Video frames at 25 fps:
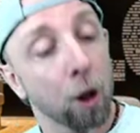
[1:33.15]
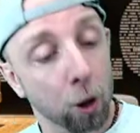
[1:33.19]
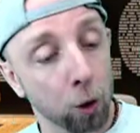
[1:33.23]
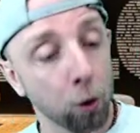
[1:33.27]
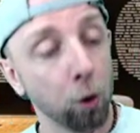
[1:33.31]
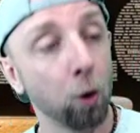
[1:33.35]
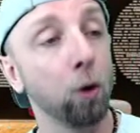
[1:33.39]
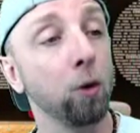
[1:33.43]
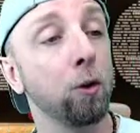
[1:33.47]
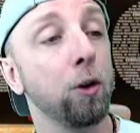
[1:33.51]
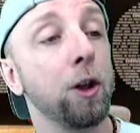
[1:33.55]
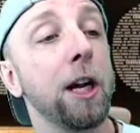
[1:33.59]

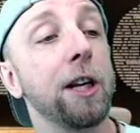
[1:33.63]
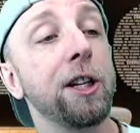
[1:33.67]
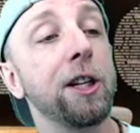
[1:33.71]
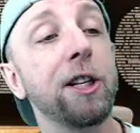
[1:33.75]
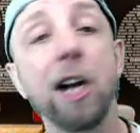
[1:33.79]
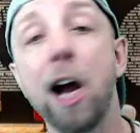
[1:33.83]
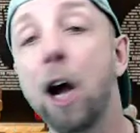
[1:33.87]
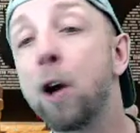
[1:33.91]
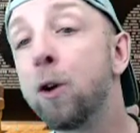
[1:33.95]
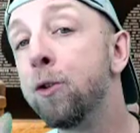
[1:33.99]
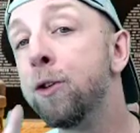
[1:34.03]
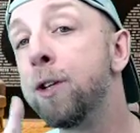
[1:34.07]
Donc il y a
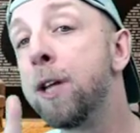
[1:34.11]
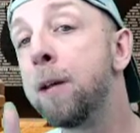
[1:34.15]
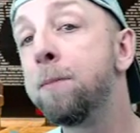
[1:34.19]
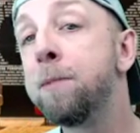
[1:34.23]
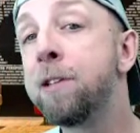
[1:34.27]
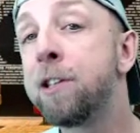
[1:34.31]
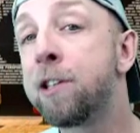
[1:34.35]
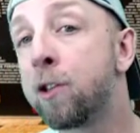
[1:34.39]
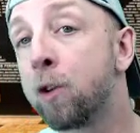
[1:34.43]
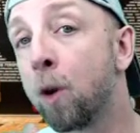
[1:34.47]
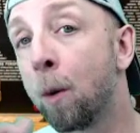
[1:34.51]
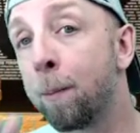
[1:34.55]
déjà une
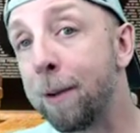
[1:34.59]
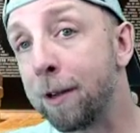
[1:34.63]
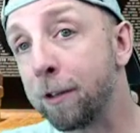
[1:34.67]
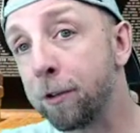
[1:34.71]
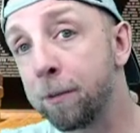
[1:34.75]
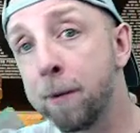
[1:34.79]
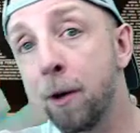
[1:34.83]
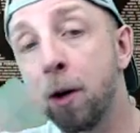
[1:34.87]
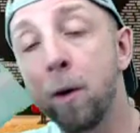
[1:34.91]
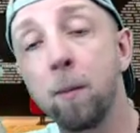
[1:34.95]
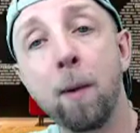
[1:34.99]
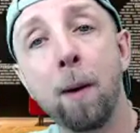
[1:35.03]
émission par
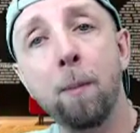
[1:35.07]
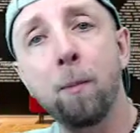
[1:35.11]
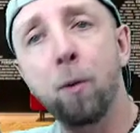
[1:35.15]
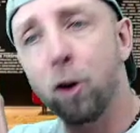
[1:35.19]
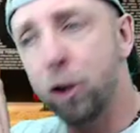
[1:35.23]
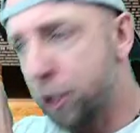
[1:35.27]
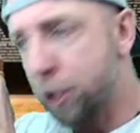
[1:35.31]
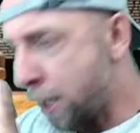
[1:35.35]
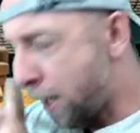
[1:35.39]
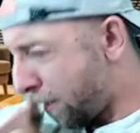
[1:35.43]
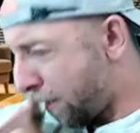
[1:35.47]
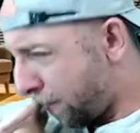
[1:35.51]
semaine le mois
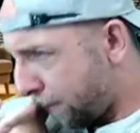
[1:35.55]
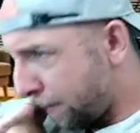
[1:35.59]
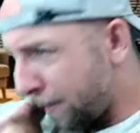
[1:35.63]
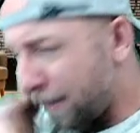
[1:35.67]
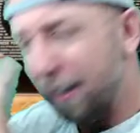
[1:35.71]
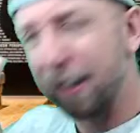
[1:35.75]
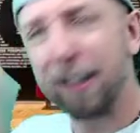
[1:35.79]
prochain,